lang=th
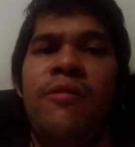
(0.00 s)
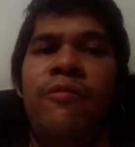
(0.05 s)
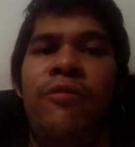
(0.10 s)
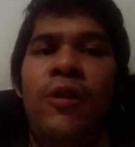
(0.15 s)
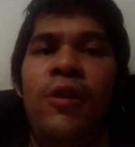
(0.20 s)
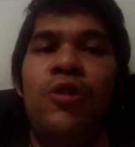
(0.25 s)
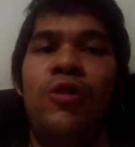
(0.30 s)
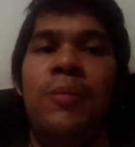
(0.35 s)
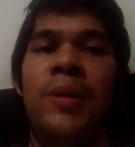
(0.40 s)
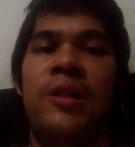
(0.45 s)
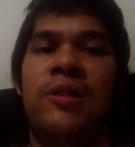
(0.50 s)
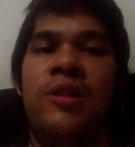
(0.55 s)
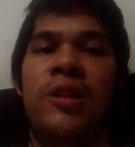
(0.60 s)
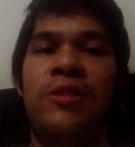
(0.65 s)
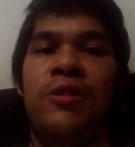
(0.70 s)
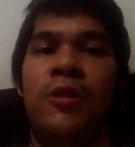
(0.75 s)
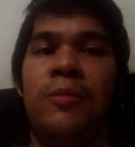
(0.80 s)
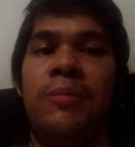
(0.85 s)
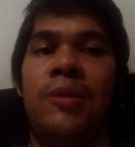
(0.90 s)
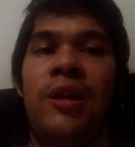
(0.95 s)
follow
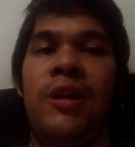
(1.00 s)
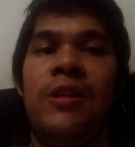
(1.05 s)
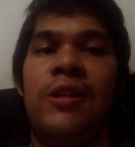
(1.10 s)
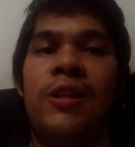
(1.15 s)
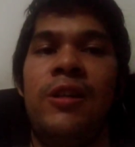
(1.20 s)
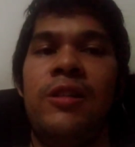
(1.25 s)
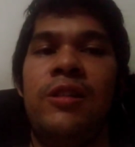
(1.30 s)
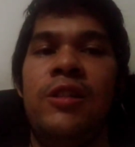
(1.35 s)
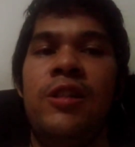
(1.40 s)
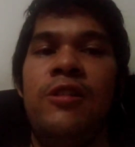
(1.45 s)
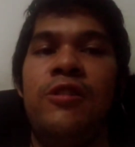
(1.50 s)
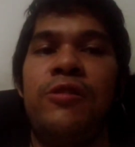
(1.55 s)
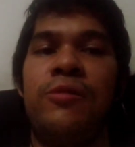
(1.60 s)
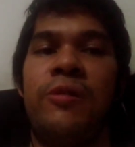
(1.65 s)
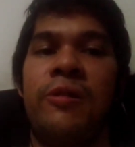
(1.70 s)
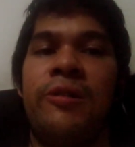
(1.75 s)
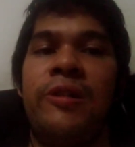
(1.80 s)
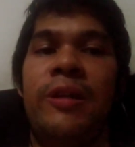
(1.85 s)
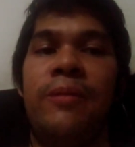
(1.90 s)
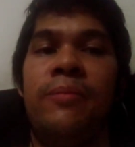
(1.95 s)
button on my
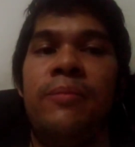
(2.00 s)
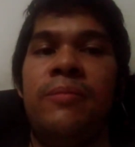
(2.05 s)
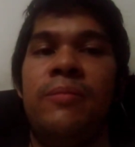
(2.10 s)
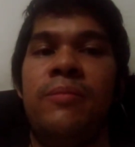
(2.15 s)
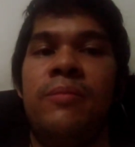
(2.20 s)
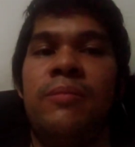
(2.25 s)
Instagram